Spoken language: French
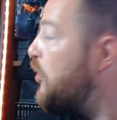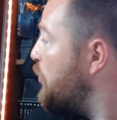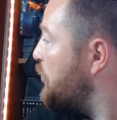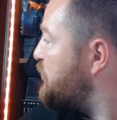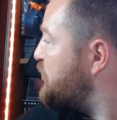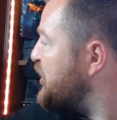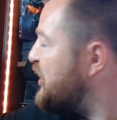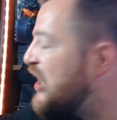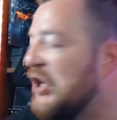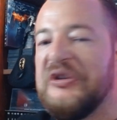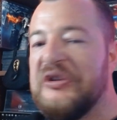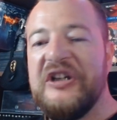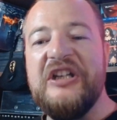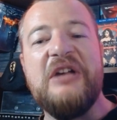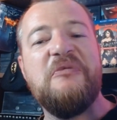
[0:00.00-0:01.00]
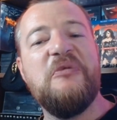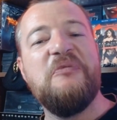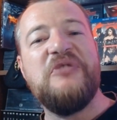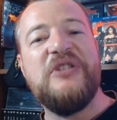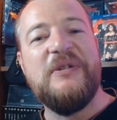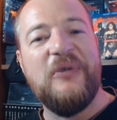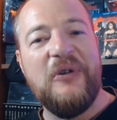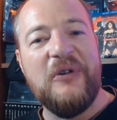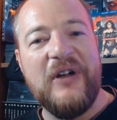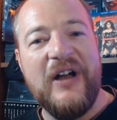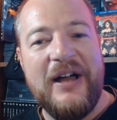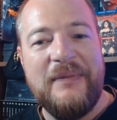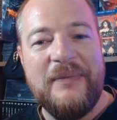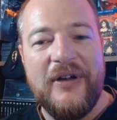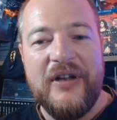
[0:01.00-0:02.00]
mon petit calendrier, mon petit
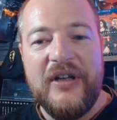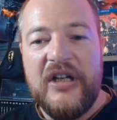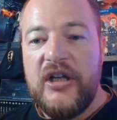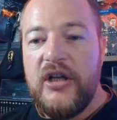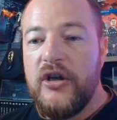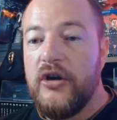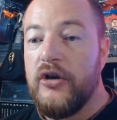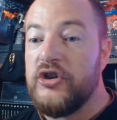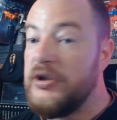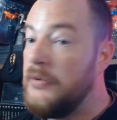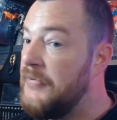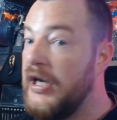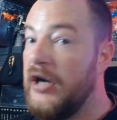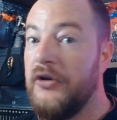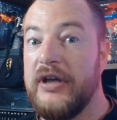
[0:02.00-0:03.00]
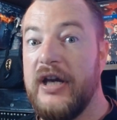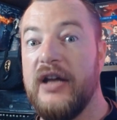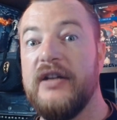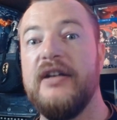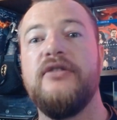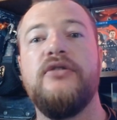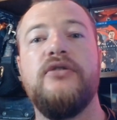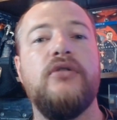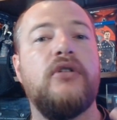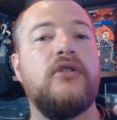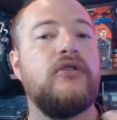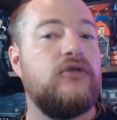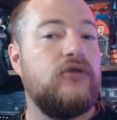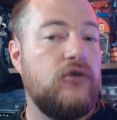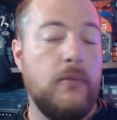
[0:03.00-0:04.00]
programme, j'aime bien regarder sur
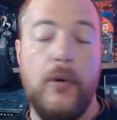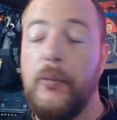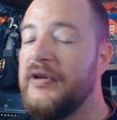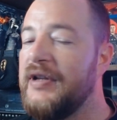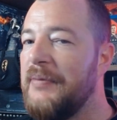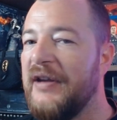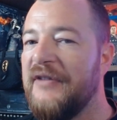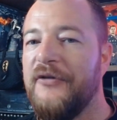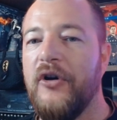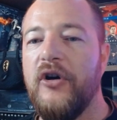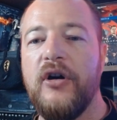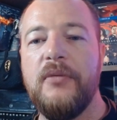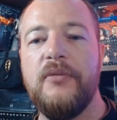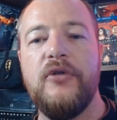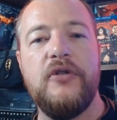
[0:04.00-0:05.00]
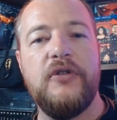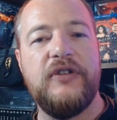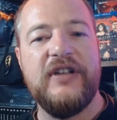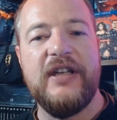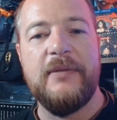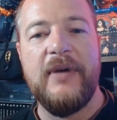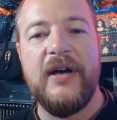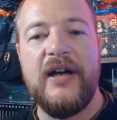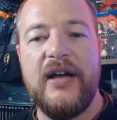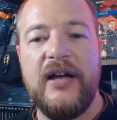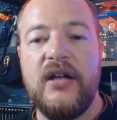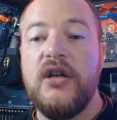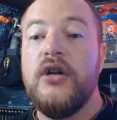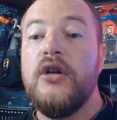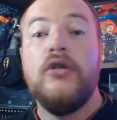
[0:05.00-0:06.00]
ce que proposent les plateformes, le cinéma
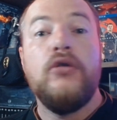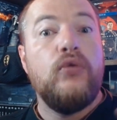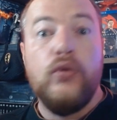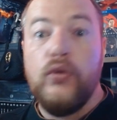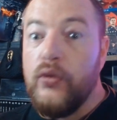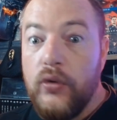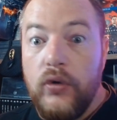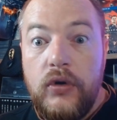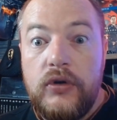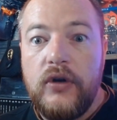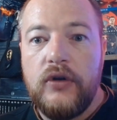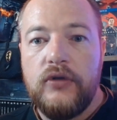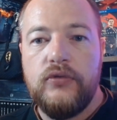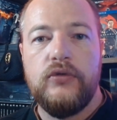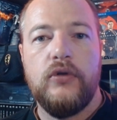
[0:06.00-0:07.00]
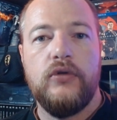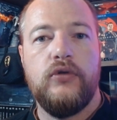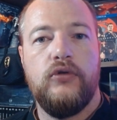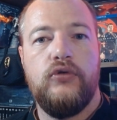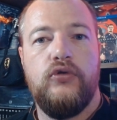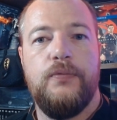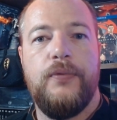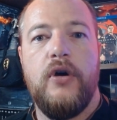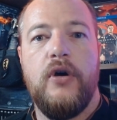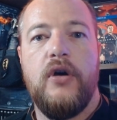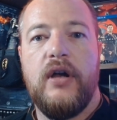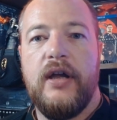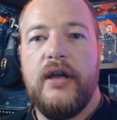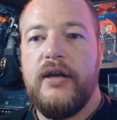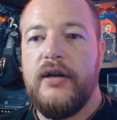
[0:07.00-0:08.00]
ou autre, tout autre
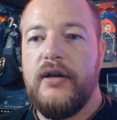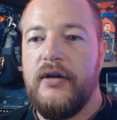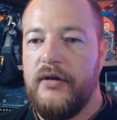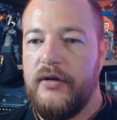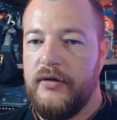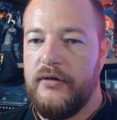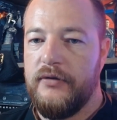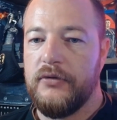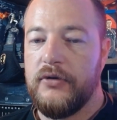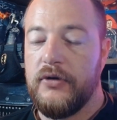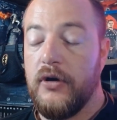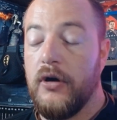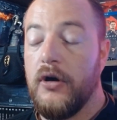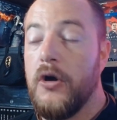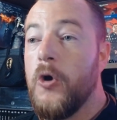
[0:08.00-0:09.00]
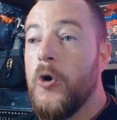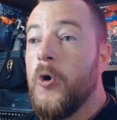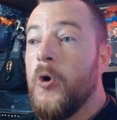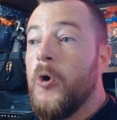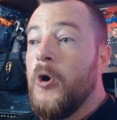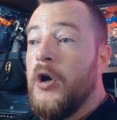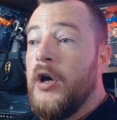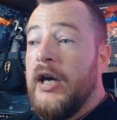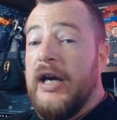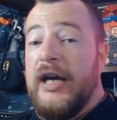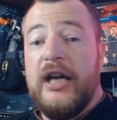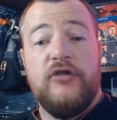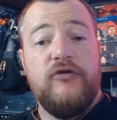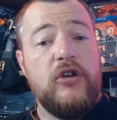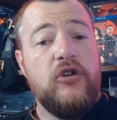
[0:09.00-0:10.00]
support. Hein, donc, et
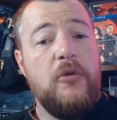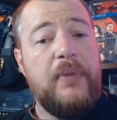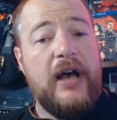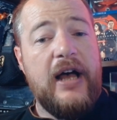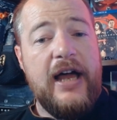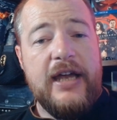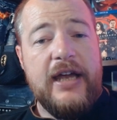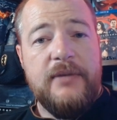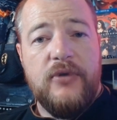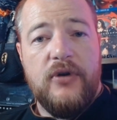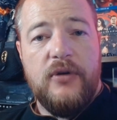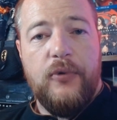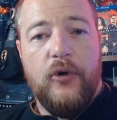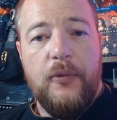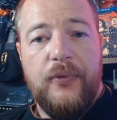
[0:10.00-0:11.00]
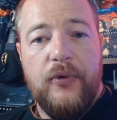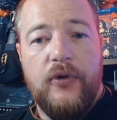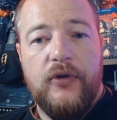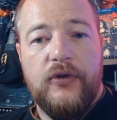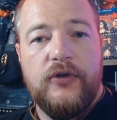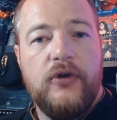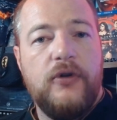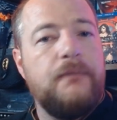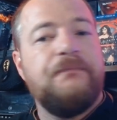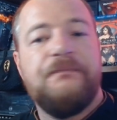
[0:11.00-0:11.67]
là, je vois que Prime propose,